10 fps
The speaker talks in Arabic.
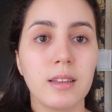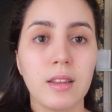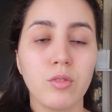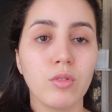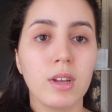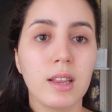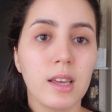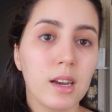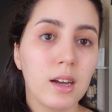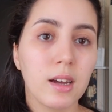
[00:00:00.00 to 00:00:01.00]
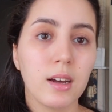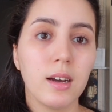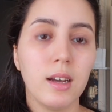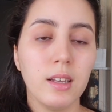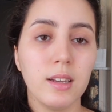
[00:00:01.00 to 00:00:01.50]
قلت له شنو قلت لي راه
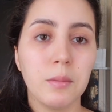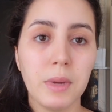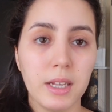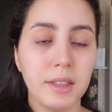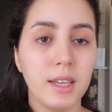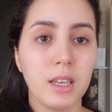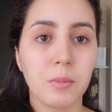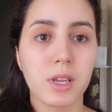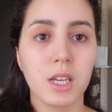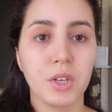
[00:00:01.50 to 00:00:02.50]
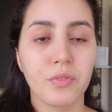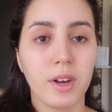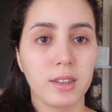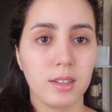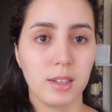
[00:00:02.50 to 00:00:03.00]
احنا الماء عندنا هنا ما كاينش في
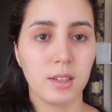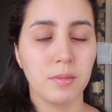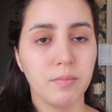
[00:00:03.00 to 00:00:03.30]
هاطاي